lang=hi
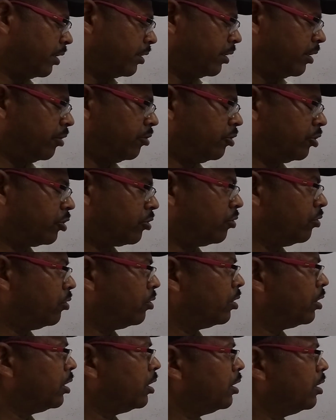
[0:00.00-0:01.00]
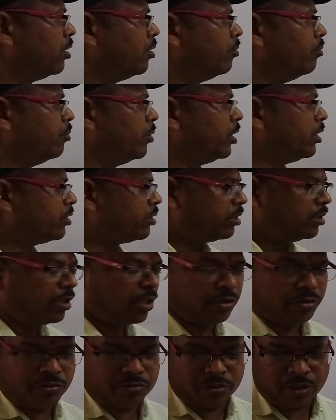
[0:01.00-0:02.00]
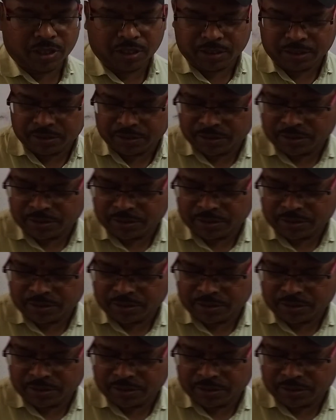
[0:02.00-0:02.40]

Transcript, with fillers: सकते हो इसको मीन्स ये हुआ